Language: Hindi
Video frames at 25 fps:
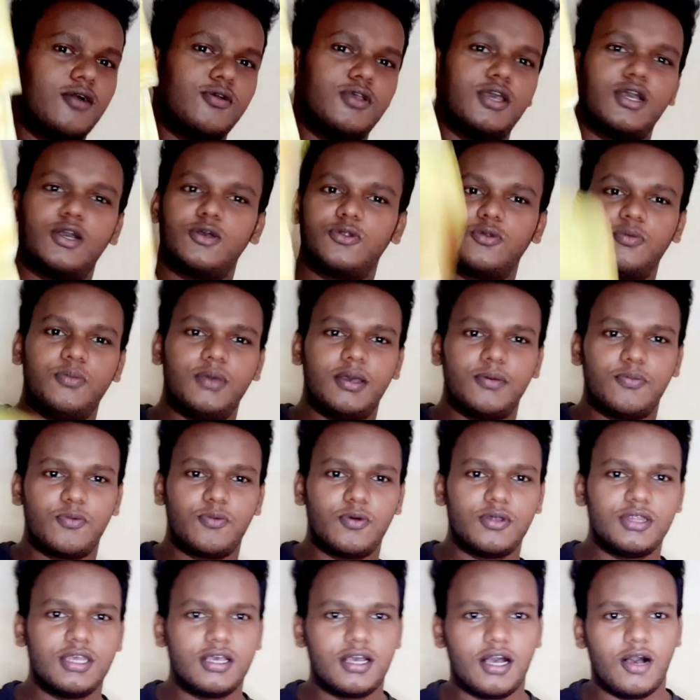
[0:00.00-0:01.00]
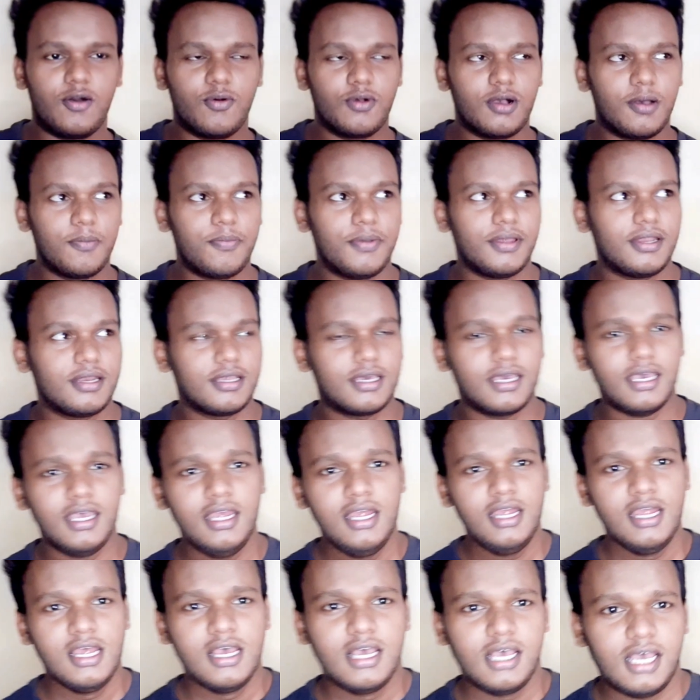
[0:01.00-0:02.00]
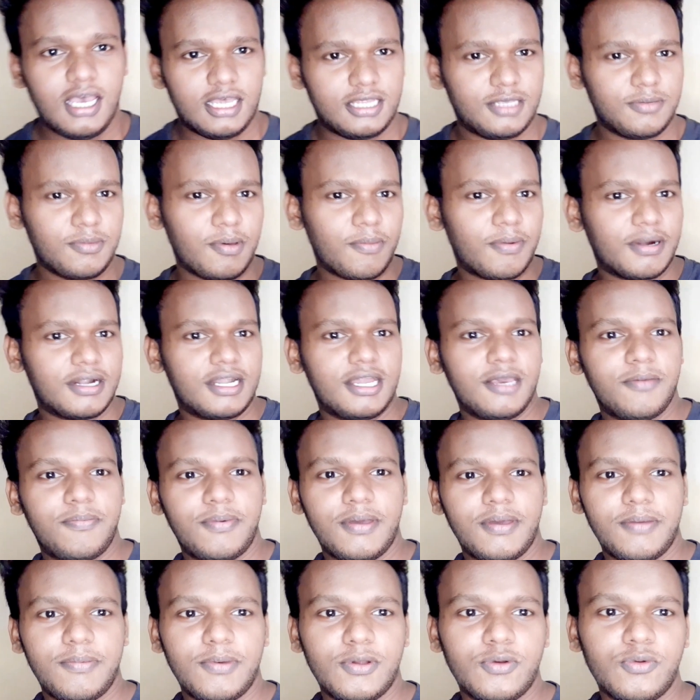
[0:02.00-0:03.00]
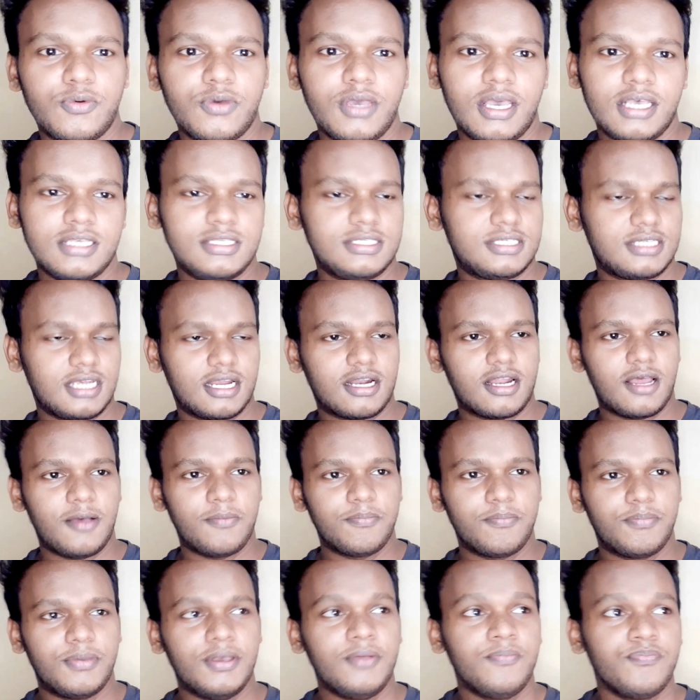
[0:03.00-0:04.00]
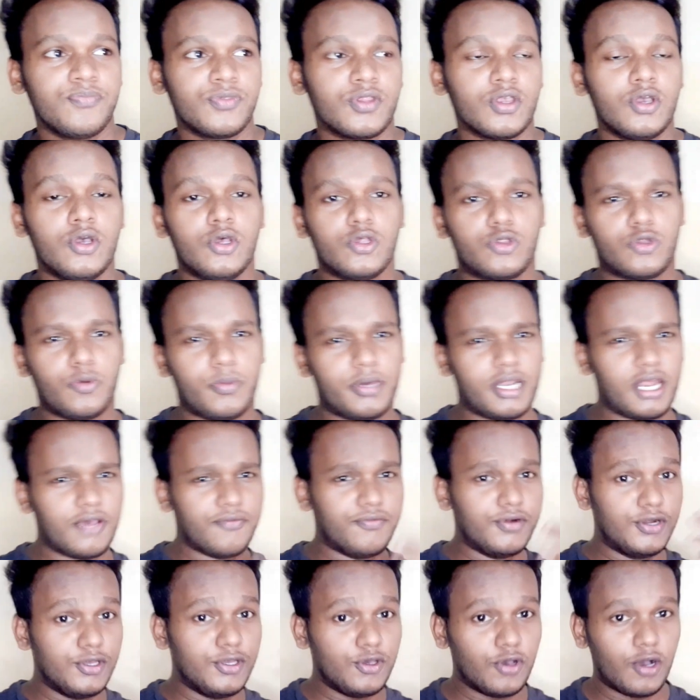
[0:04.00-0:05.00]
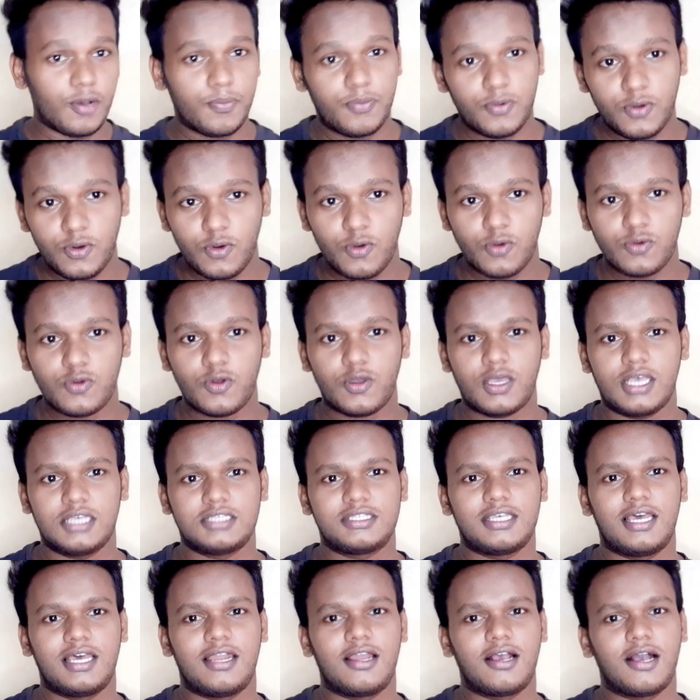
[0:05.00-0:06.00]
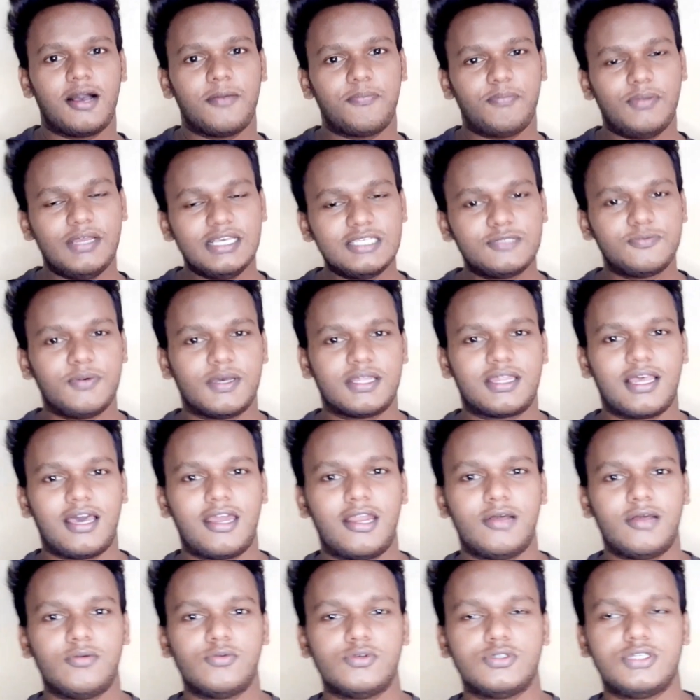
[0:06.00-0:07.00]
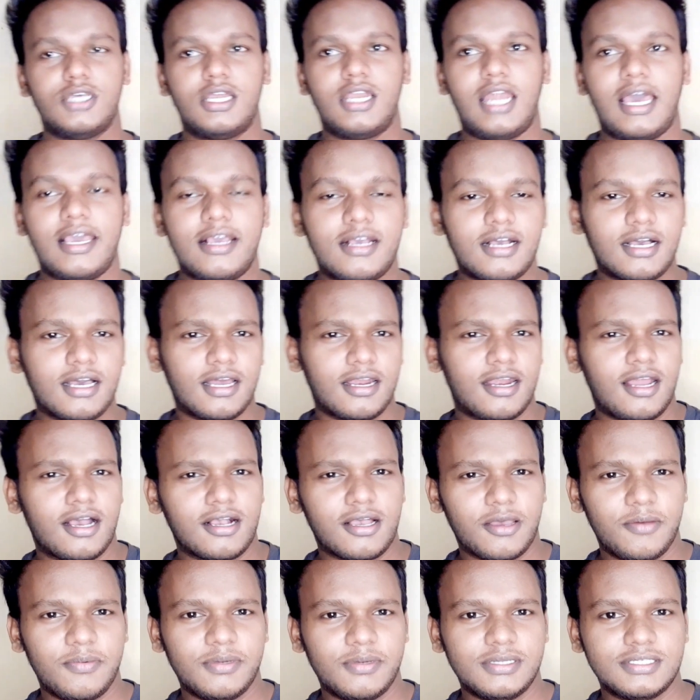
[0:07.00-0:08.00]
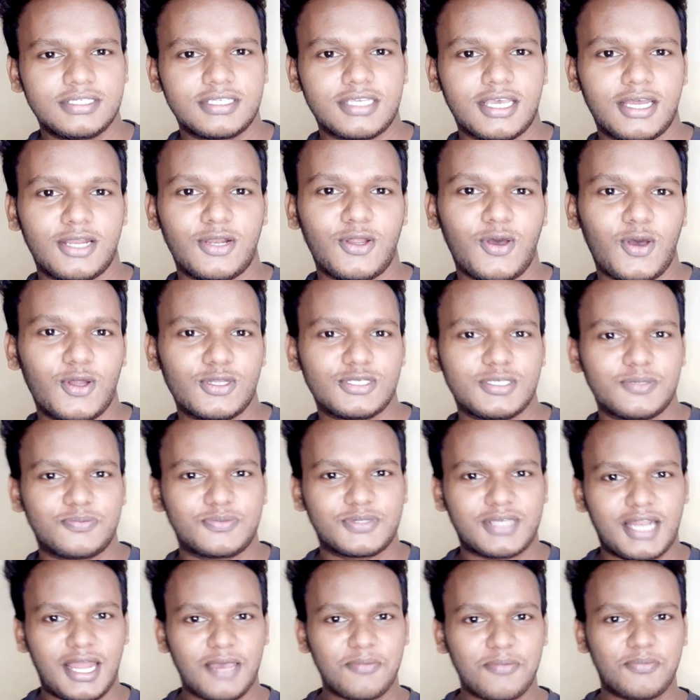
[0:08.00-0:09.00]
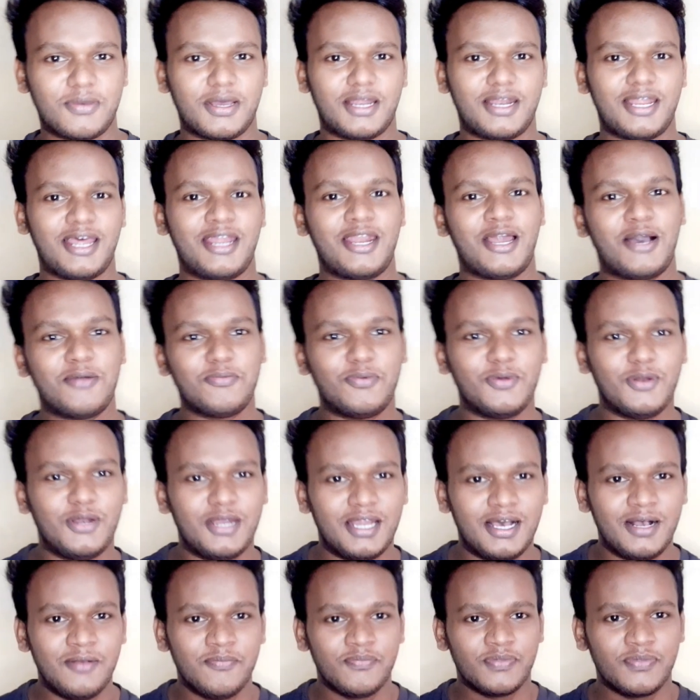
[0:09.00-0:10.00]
हो जाएगा तो मैं आपको दिखाऊंगा पहन के मैं बर्थडे पे पहनूँ या इंस्टाग्राम पे तो मेरा वीडियो आप लोगों को कैसा लगा प्लीज़ बताना मुझे लाइक करना कमेंट्स करना और सब्सक्राइब करना ना भूलना